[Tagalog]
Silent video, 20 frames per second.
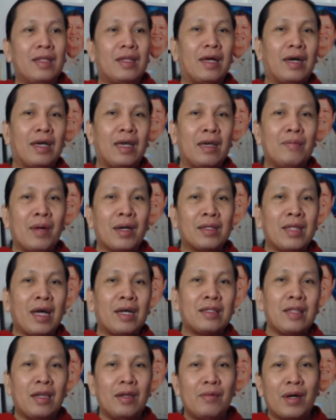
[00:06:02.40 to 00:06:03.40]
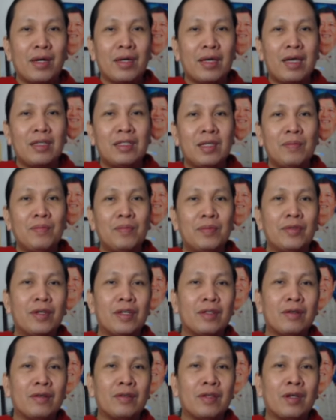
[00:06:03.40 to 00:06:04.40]
nila, eh magdadalawang isip po
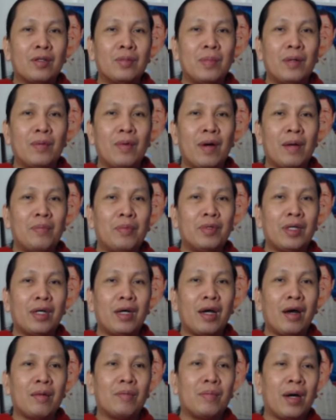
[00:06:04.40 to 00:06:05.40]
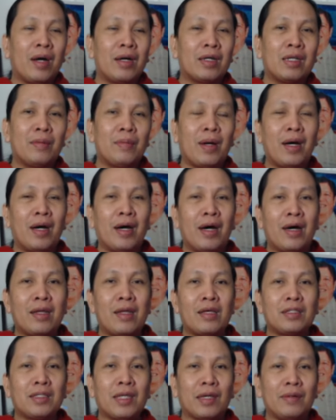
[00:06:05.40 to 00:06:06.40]
ito na gumawa po ng hakbang na
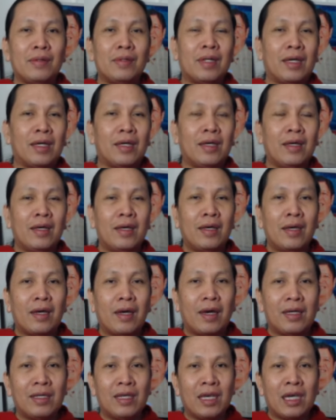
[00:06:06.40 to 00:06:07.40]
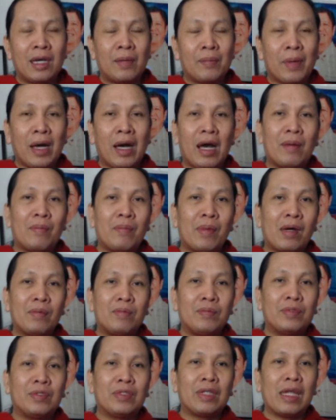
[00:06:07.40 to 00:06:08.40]
maaaring sa huli ay
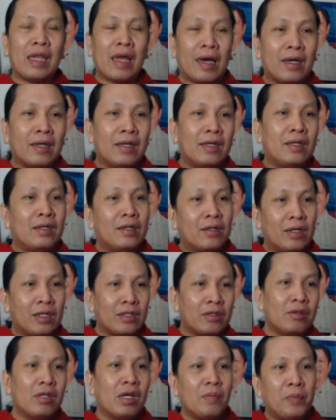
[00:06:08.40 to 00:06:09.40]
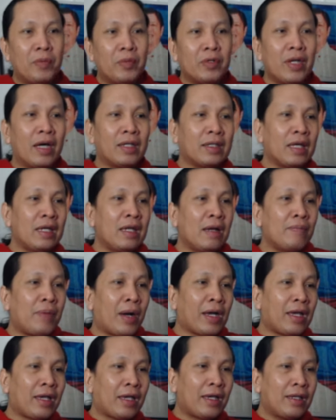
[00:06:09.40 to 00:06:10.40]
ikapahamak po nila. O, ituloy po natin ang
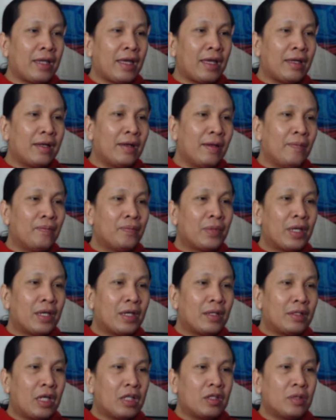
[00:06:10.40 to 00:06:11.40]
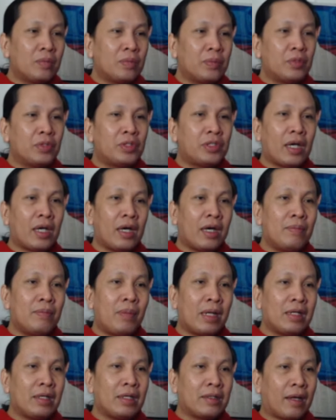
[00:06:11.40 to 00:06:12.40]
pakikinig dito po sa
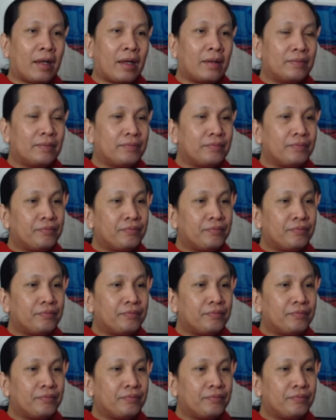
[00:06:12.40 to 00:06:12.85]
balita.